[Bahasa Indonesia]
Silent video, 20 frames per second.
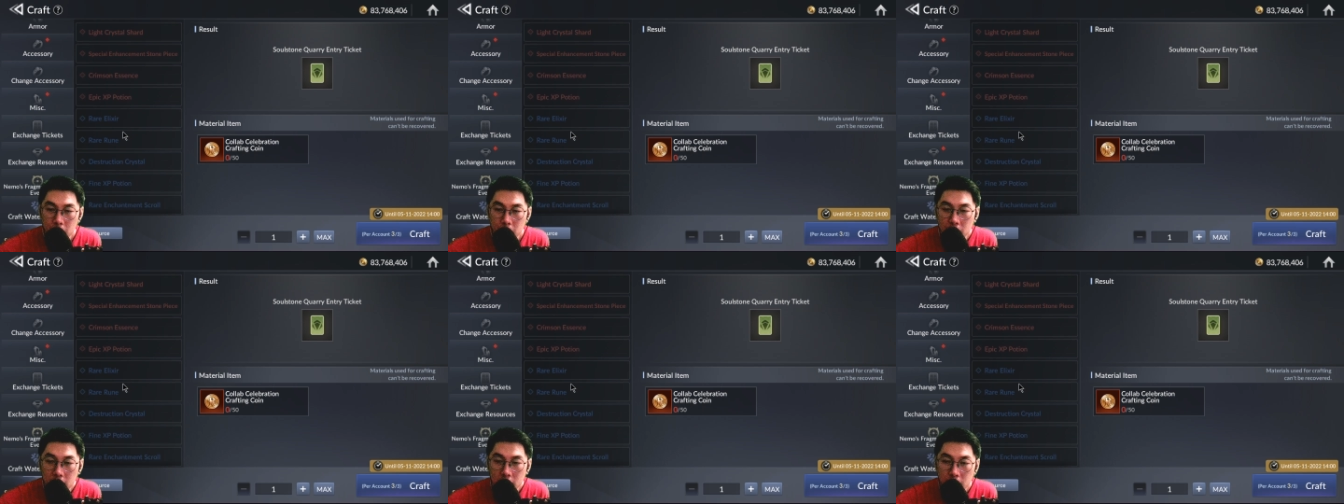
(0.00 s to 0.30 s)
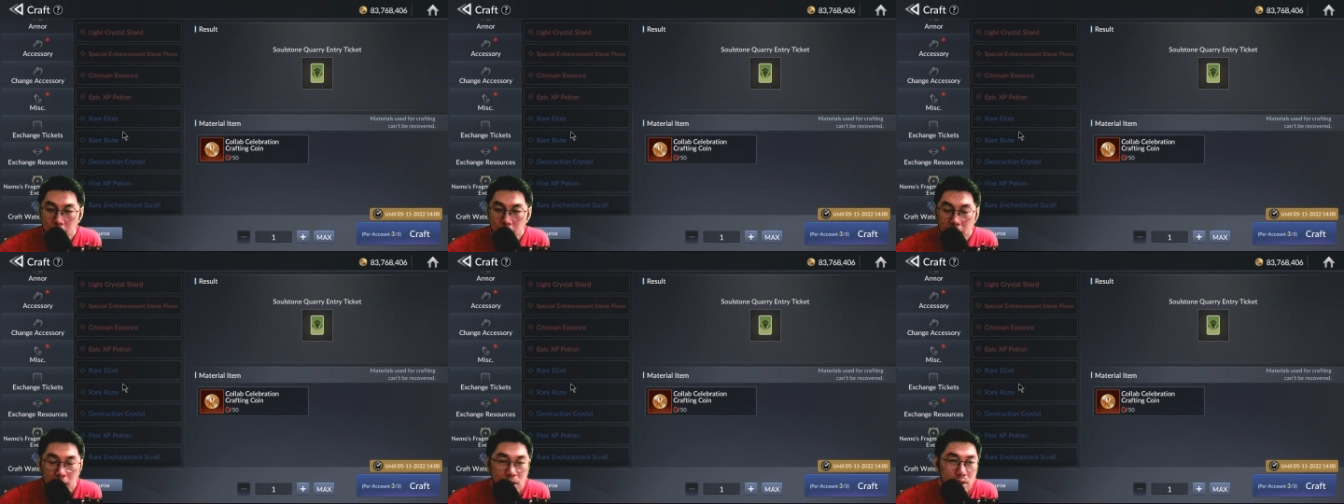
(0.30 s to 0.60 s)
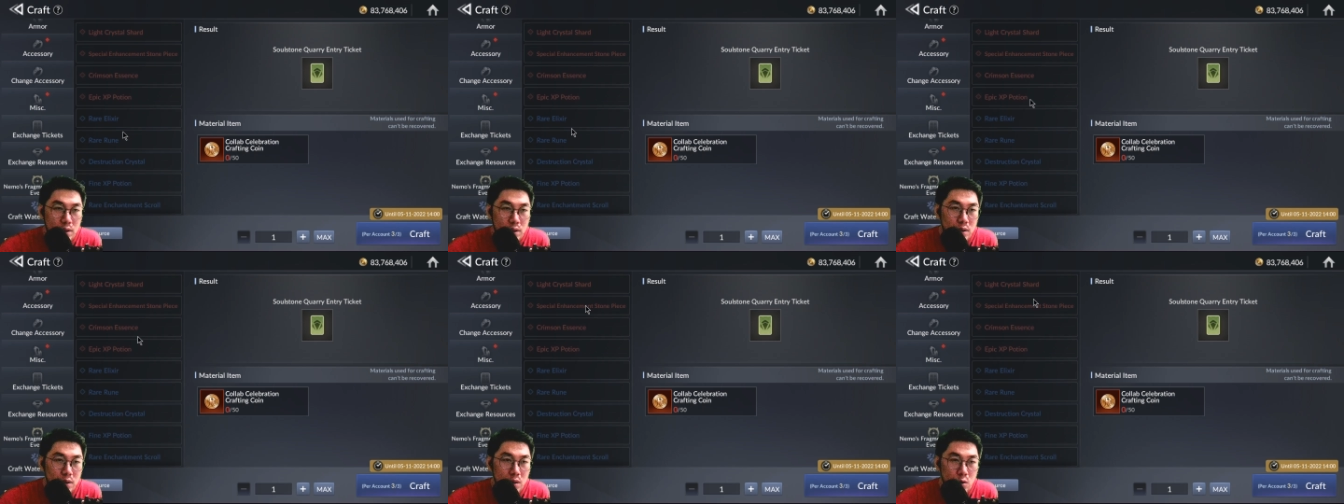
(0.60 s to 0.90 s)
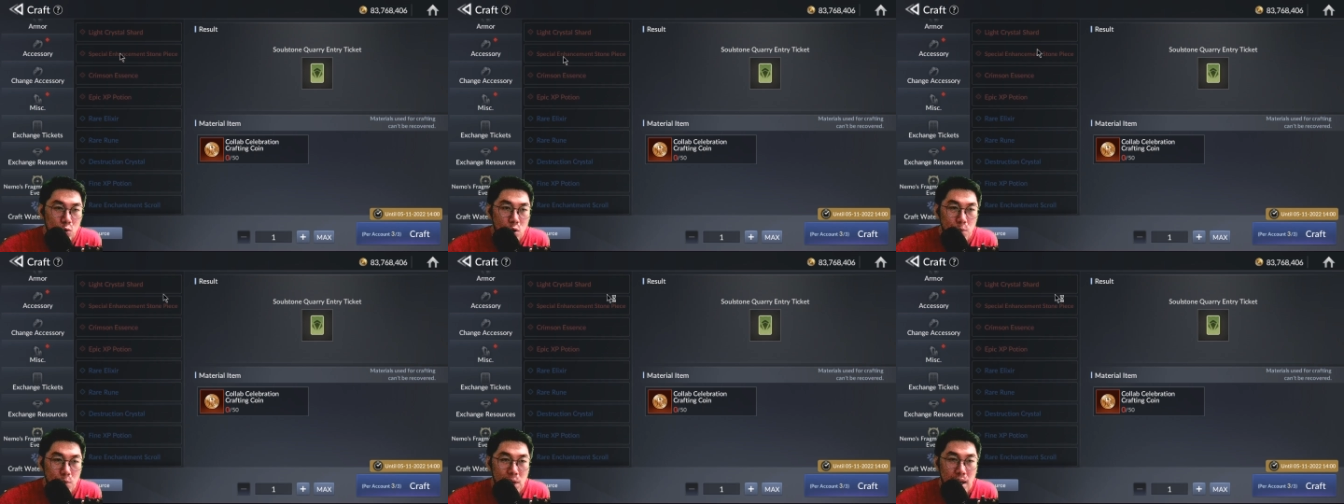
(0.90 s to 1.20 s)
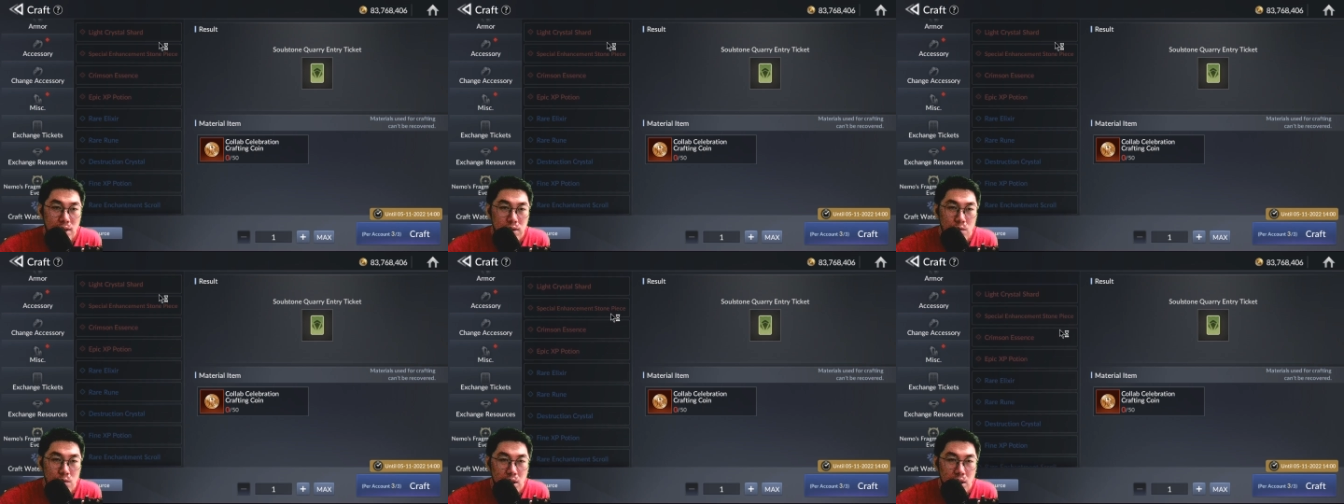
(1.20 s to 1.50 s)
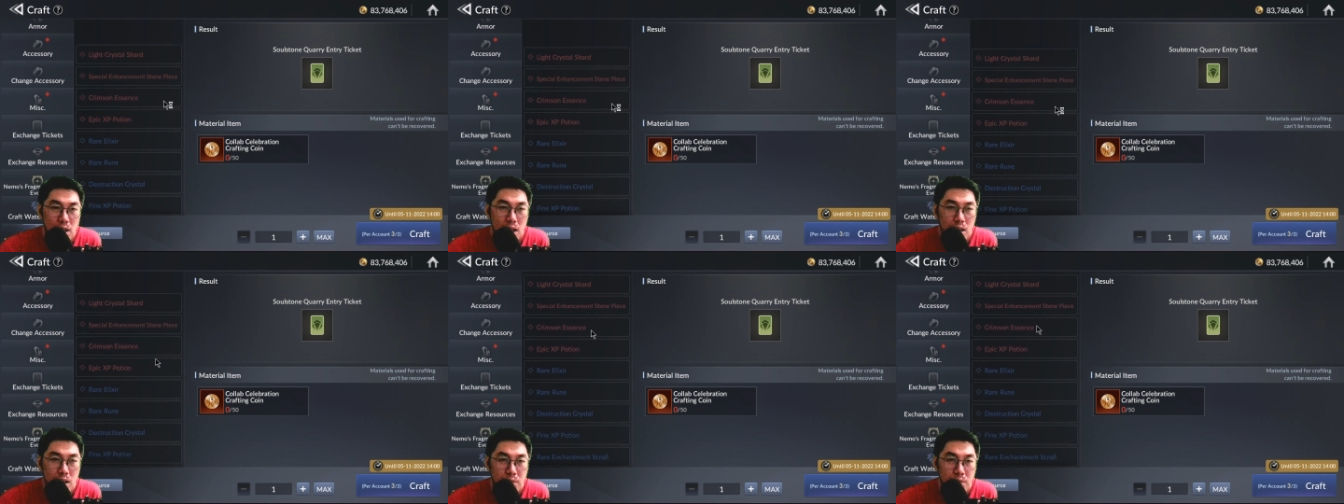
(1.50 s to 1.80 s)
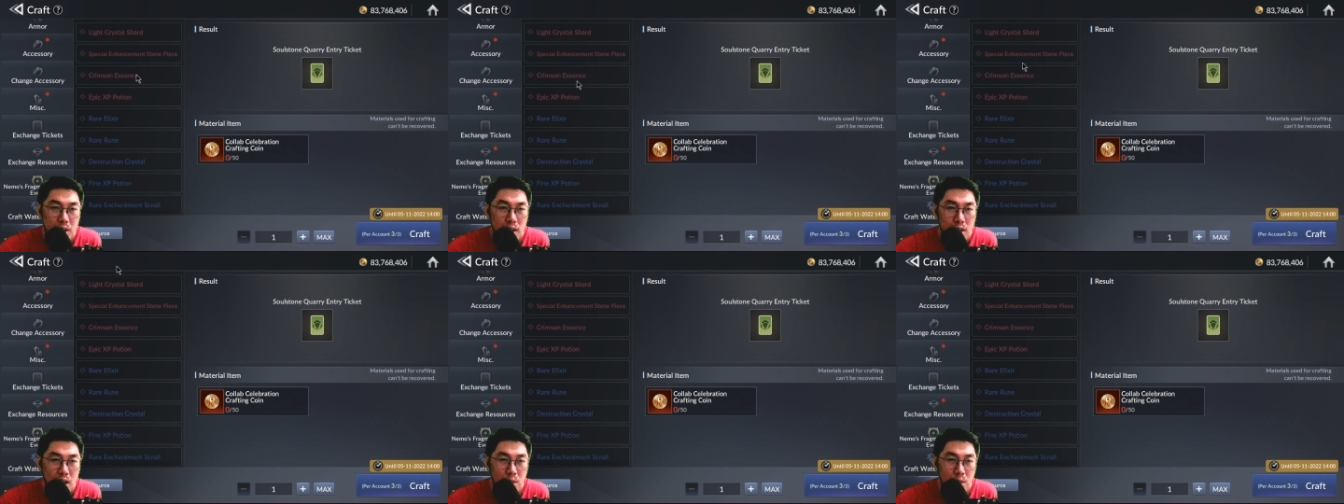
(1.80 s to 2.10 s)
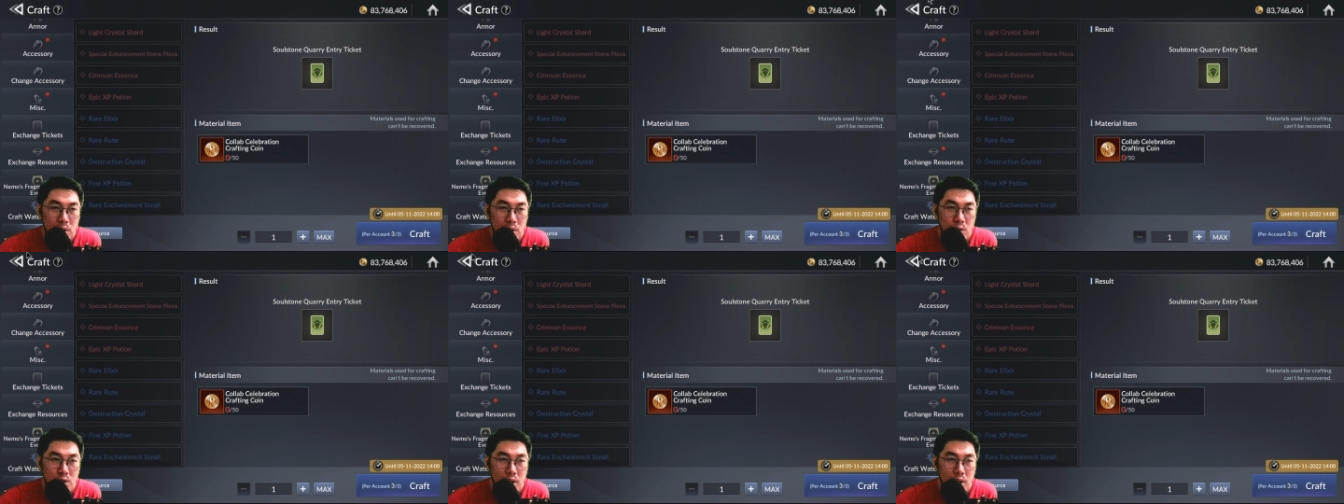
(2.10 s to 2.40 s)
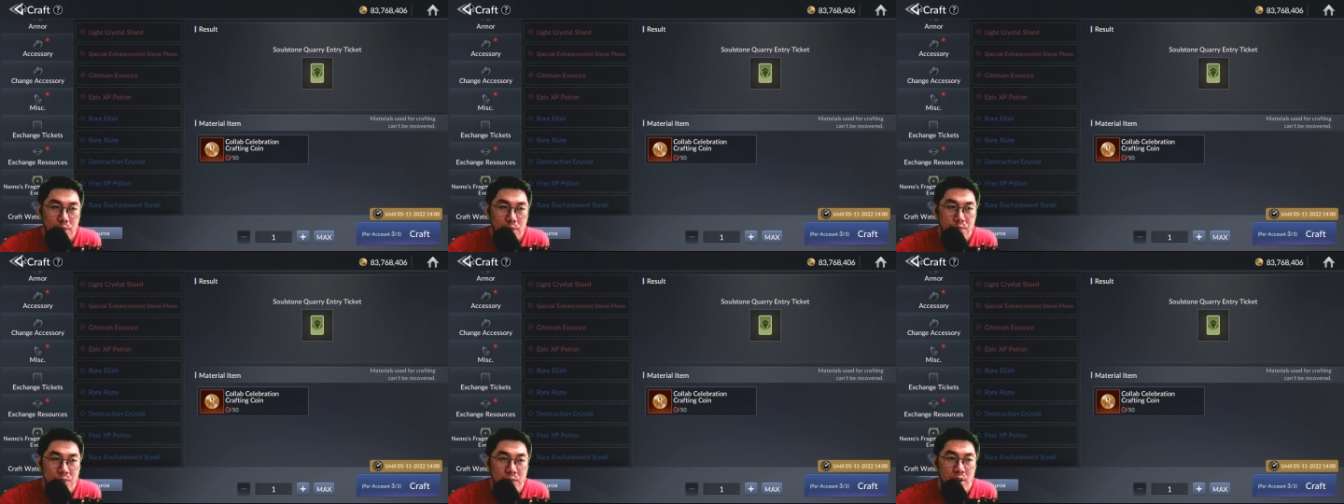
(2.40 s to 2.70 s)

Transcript: apa gue bahas lebih dalam ya nggak perlu ya